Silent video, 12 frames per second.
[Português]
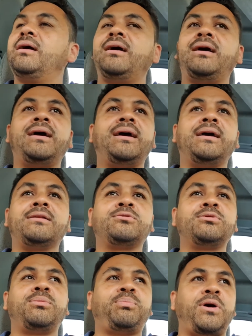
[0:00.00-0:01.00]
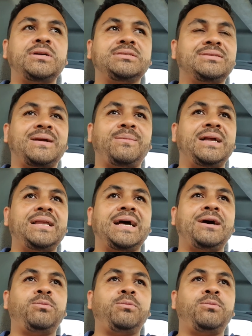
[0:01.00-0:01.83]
é, tu não pode trabalhar